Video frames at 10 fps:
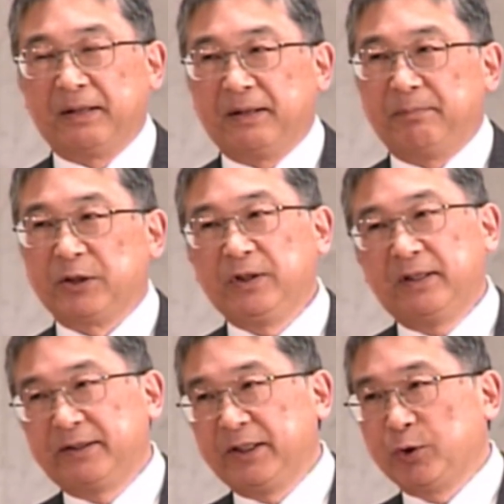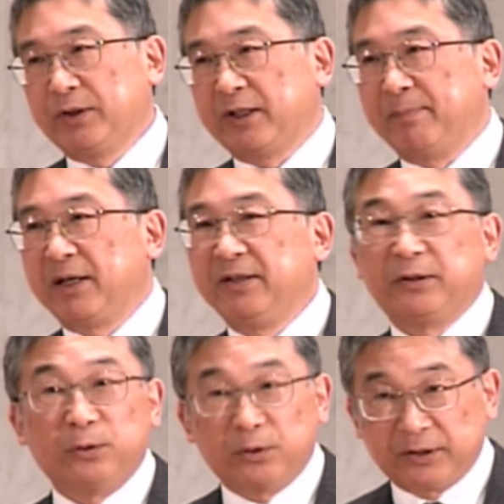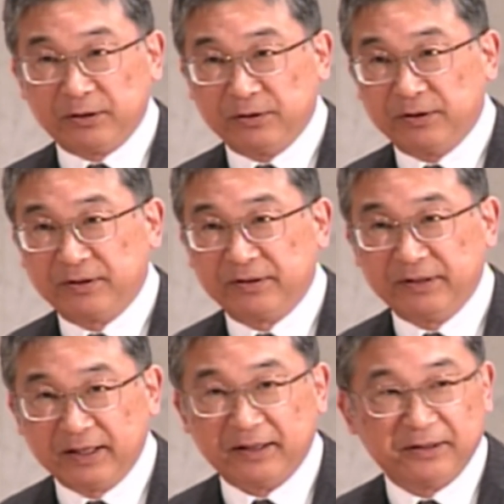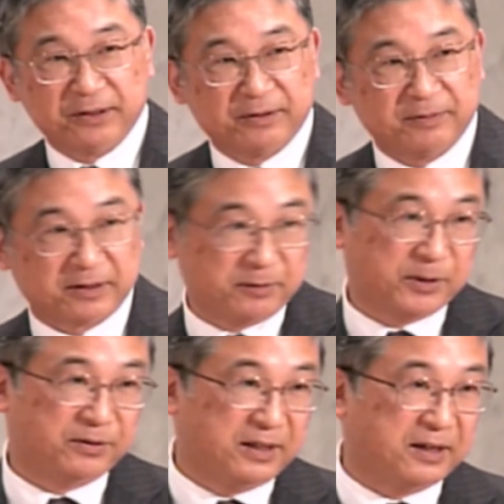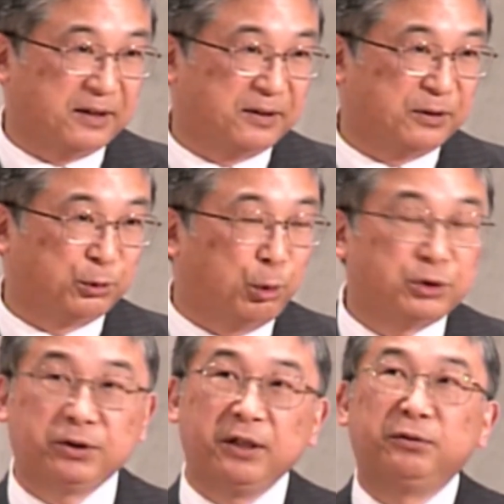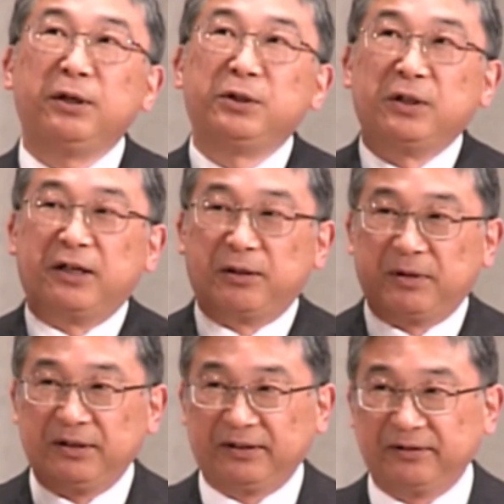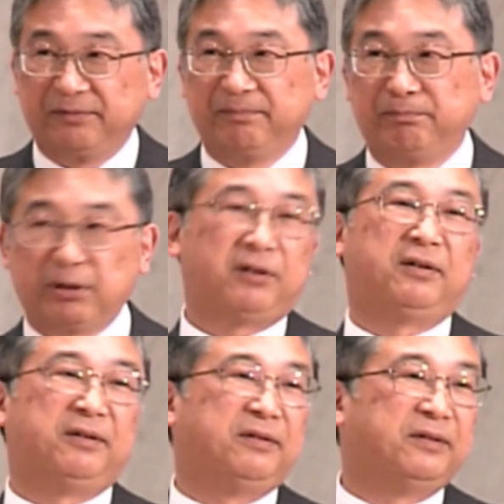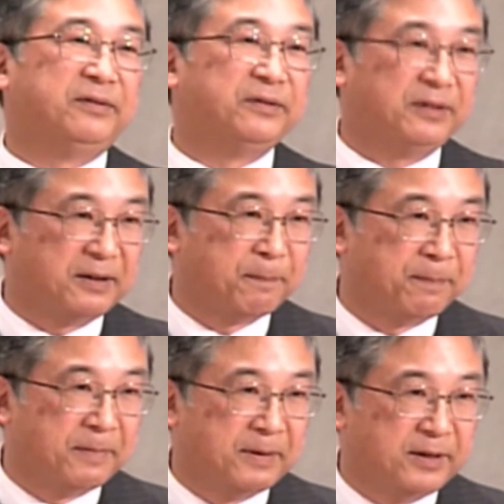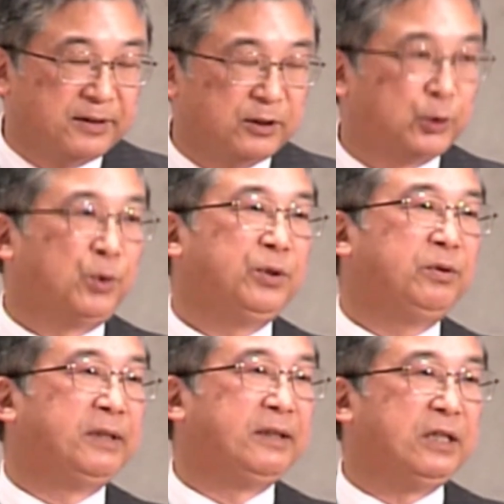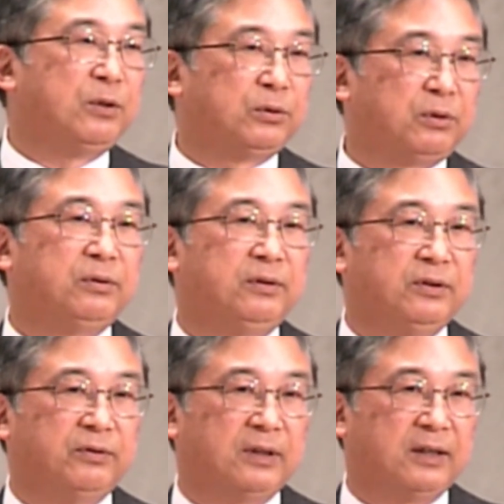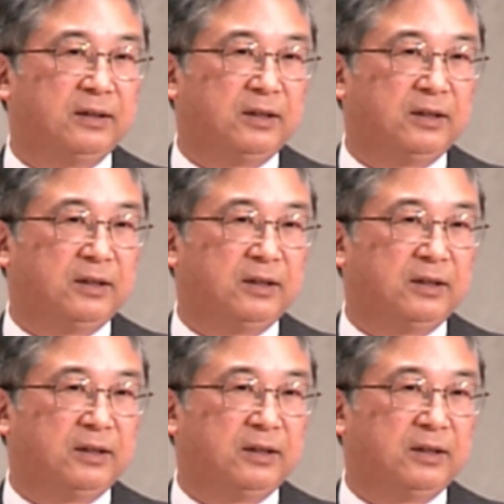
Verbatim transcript: まあ、新約聖書だったらマリアとヨセフね分かりますね突然天使が現れたポーンとねそういう出来事っていうのが